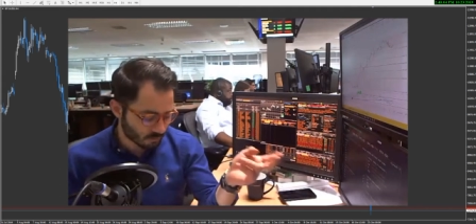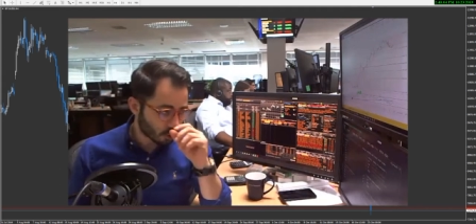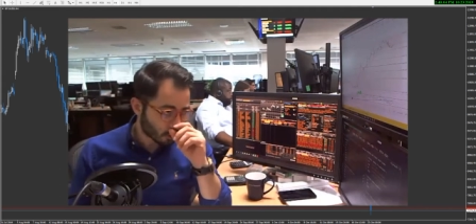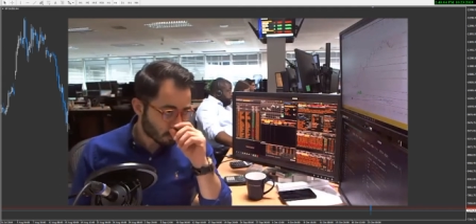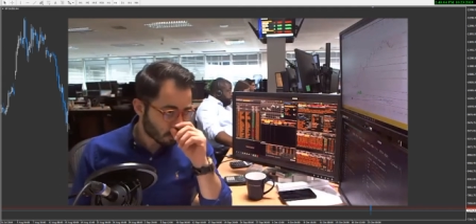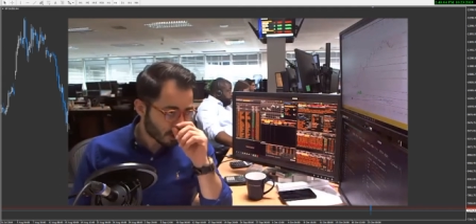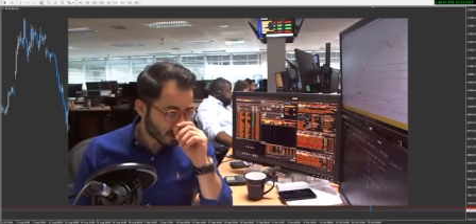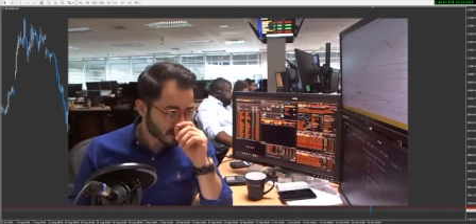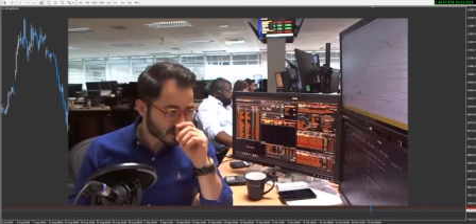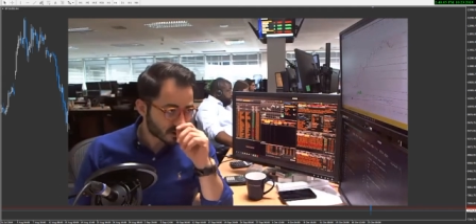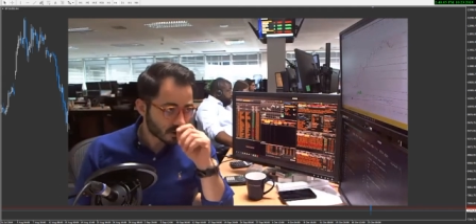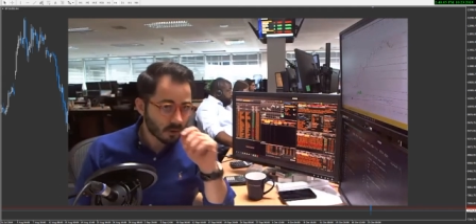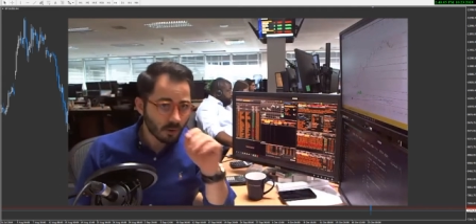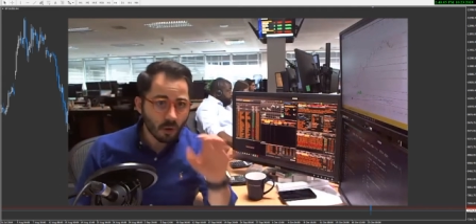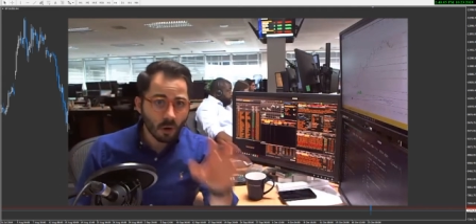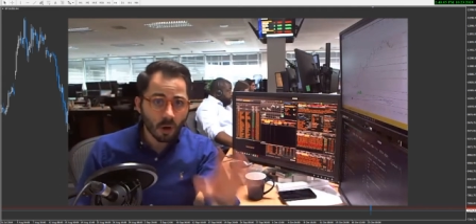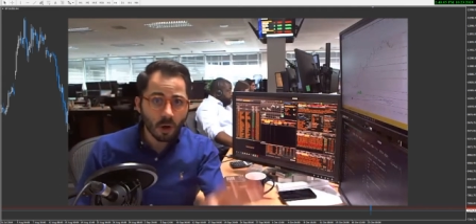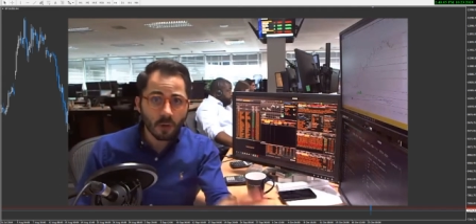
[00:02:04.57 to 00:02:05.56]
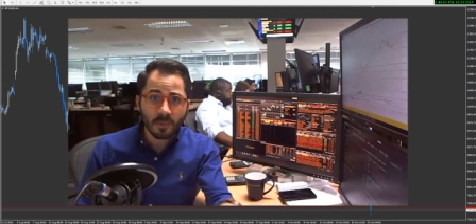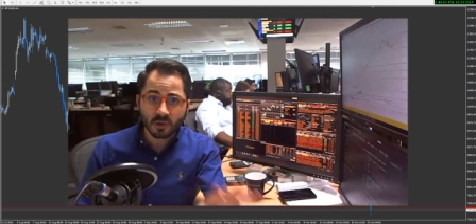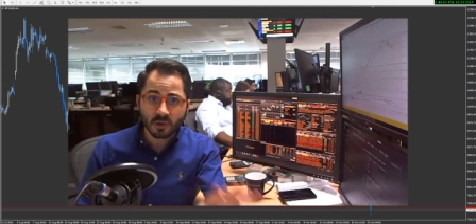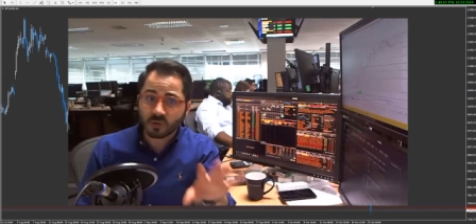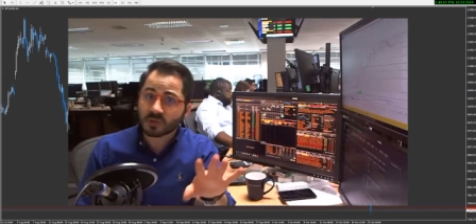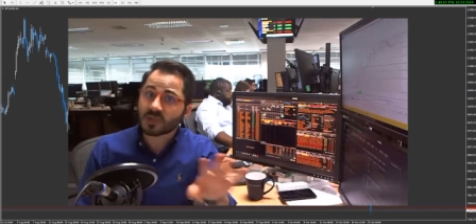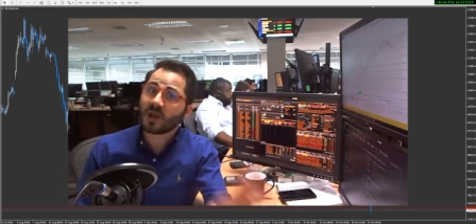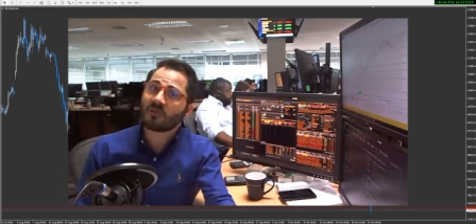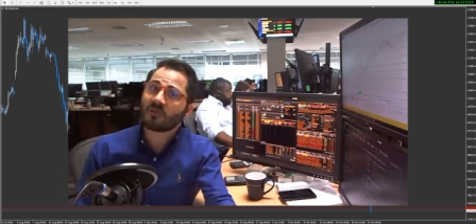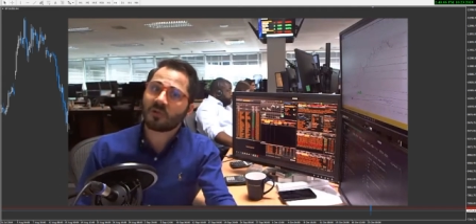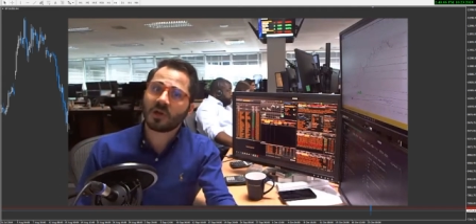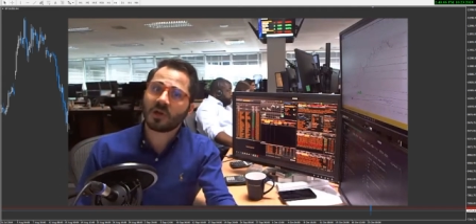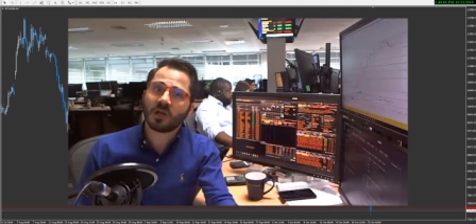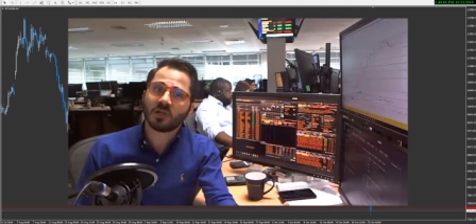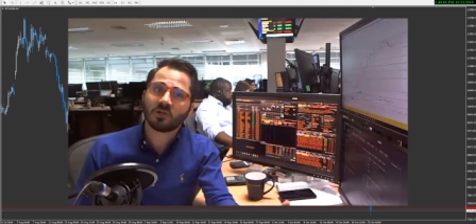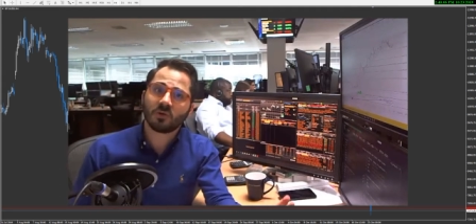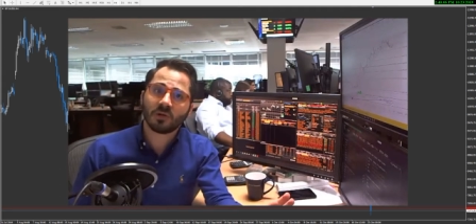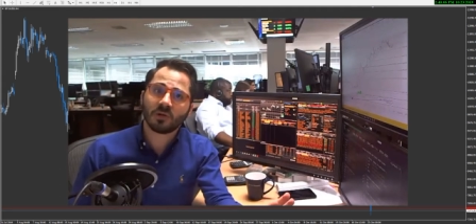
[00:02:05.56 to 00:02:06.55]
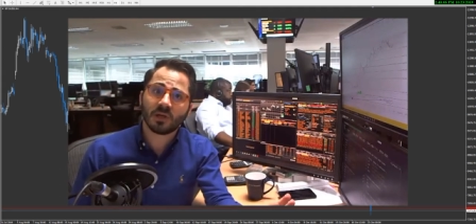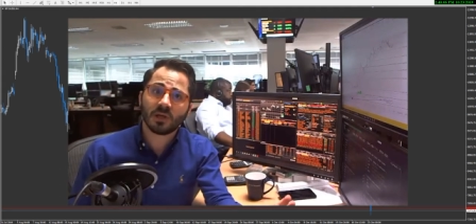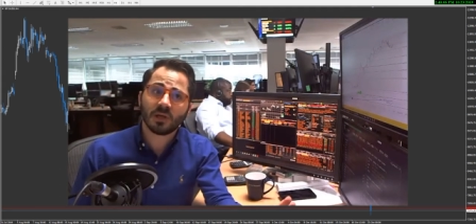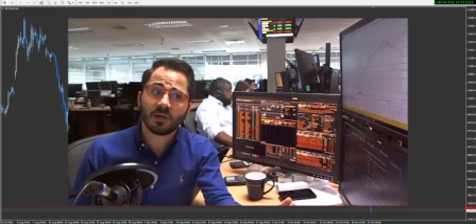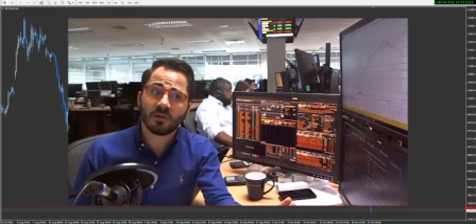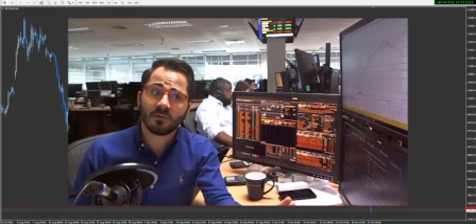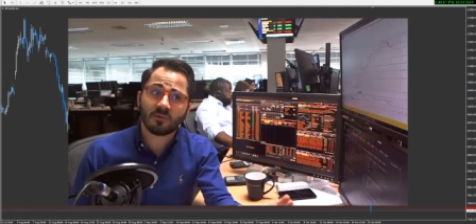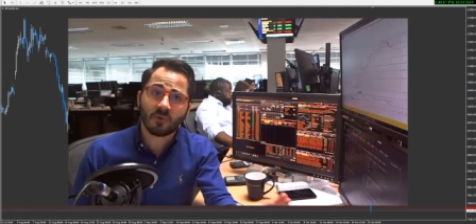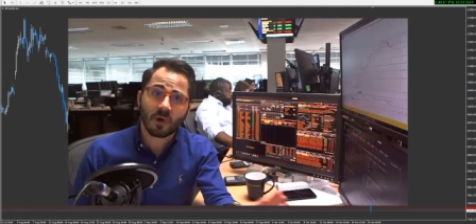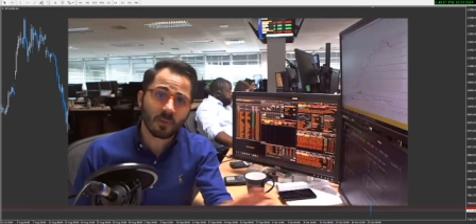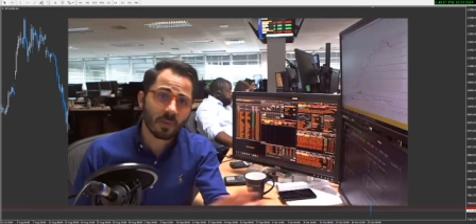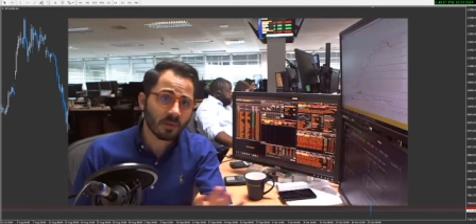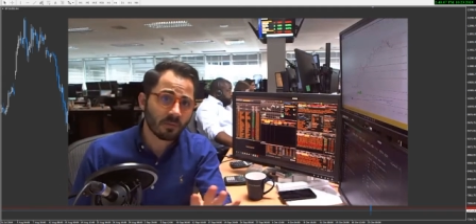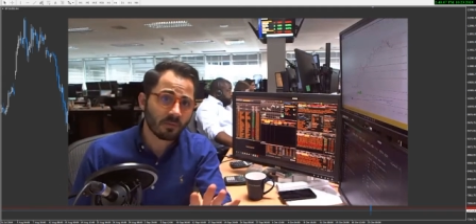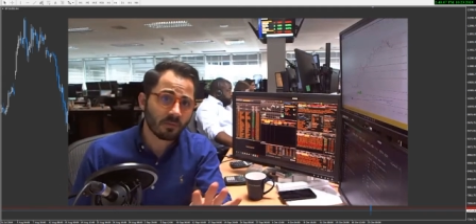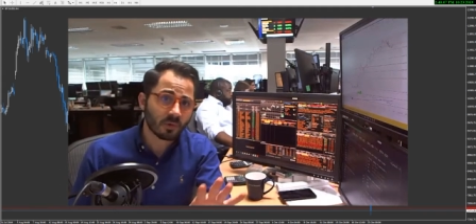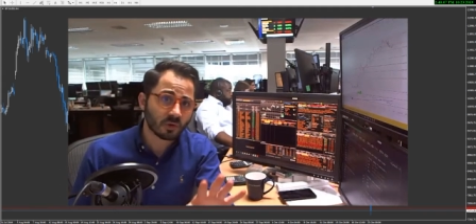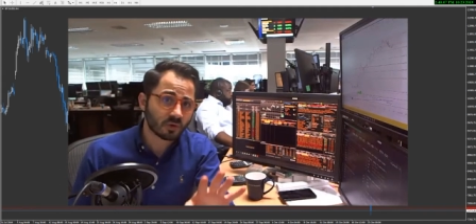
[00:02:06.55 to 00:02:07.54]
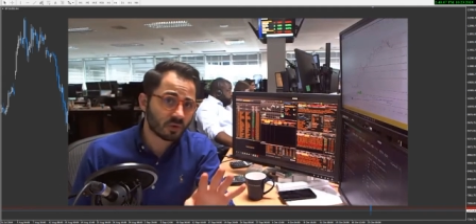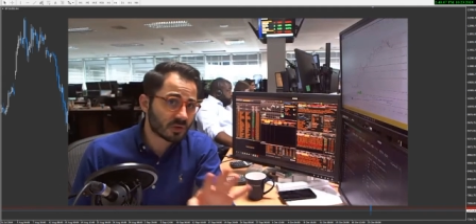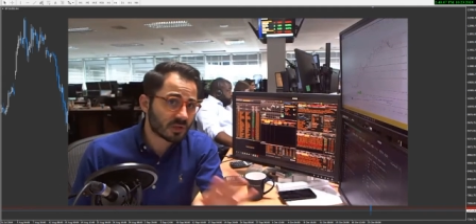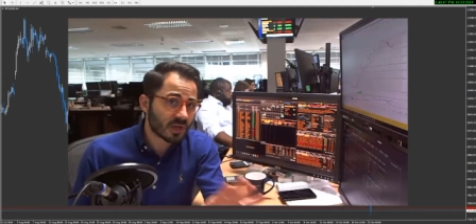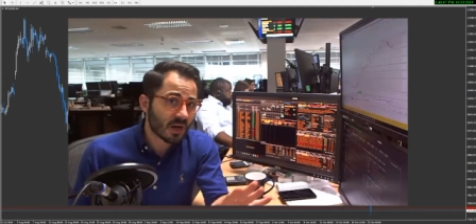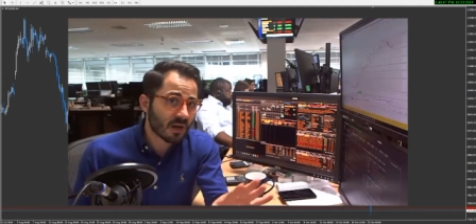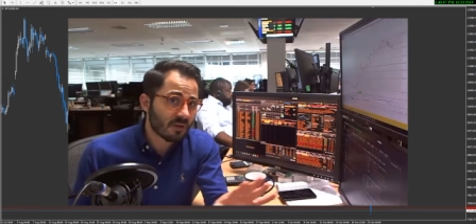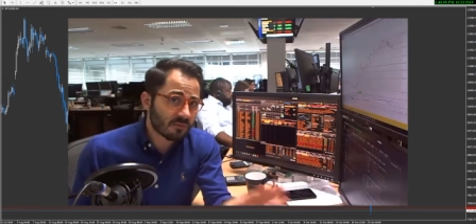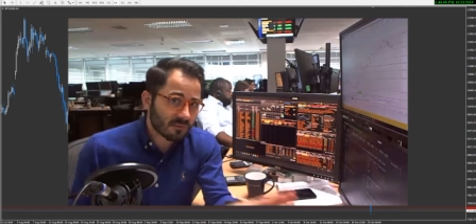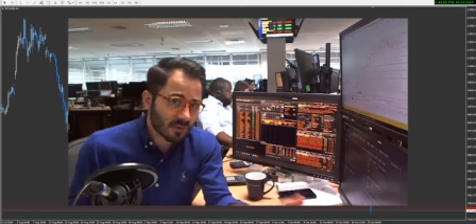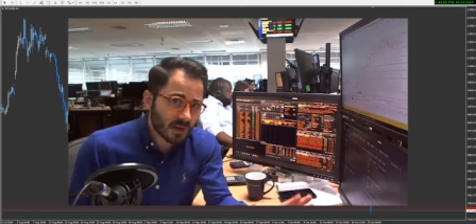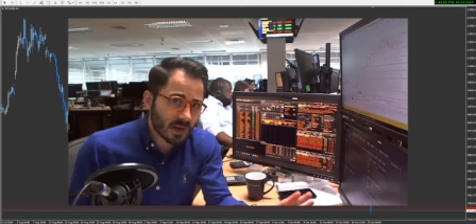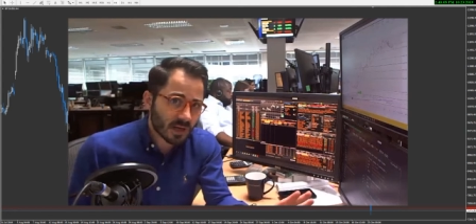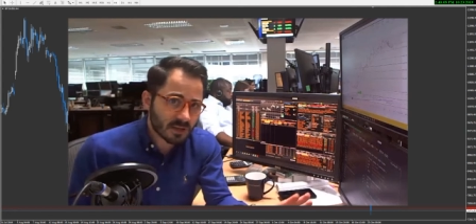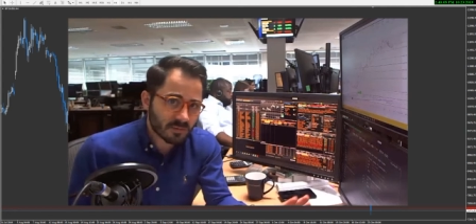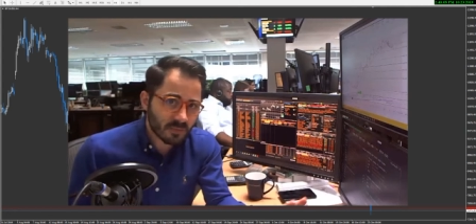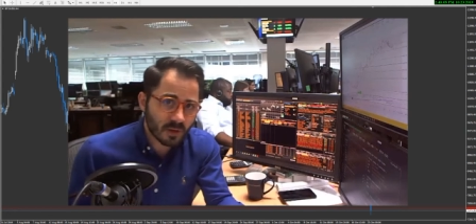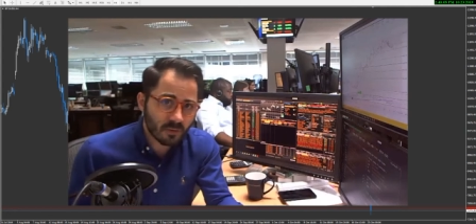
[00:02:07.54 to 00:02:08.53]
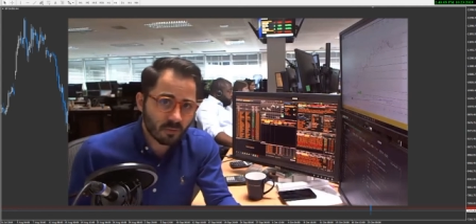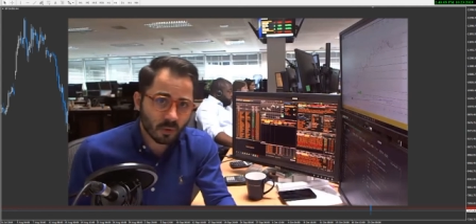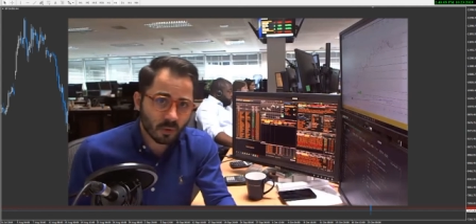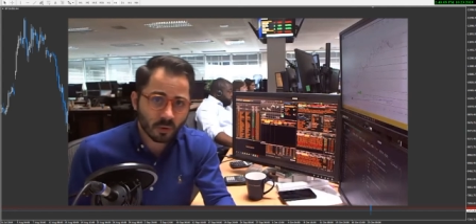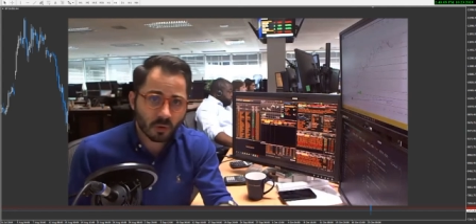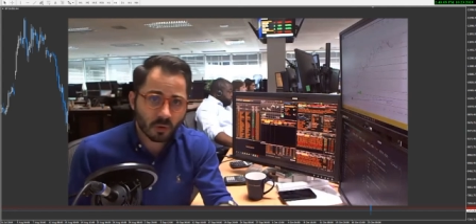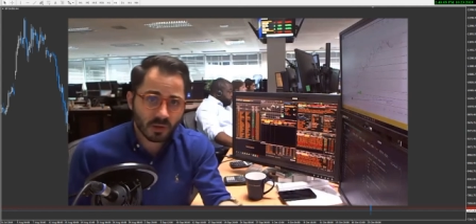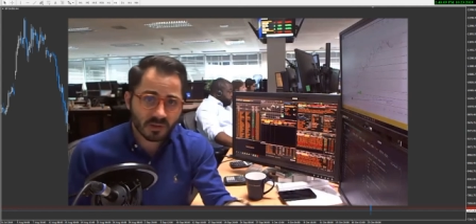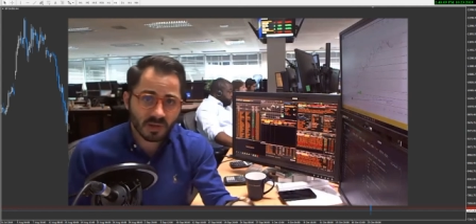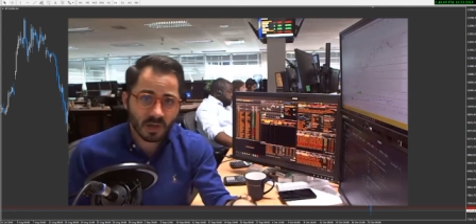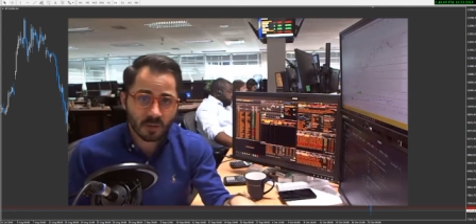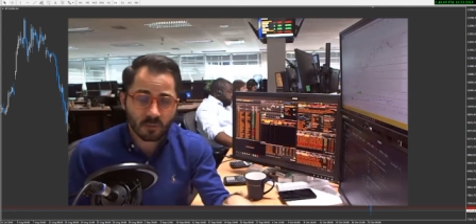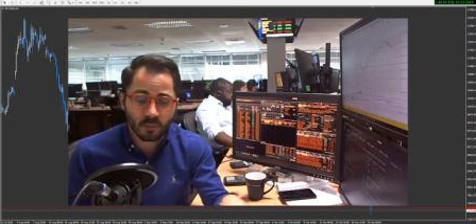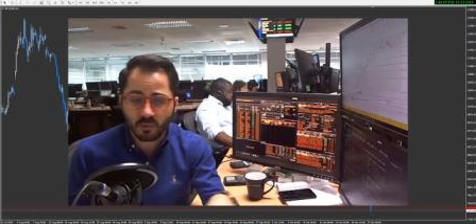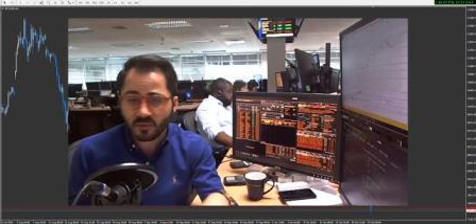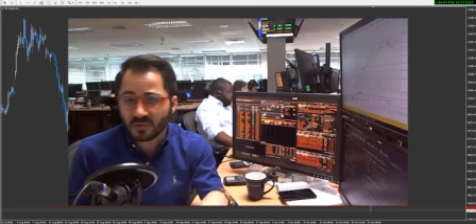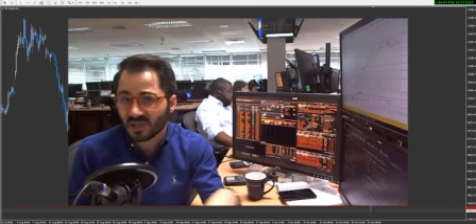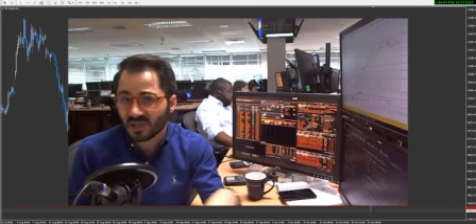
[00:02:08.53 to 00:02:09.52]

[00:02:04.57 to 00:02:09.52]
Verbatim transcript: Donc pour l'instant, l'Europe a justement jusqu'à la fin de la journée, voire même jusqu'à la fin de la semaine pour donner sa réponse.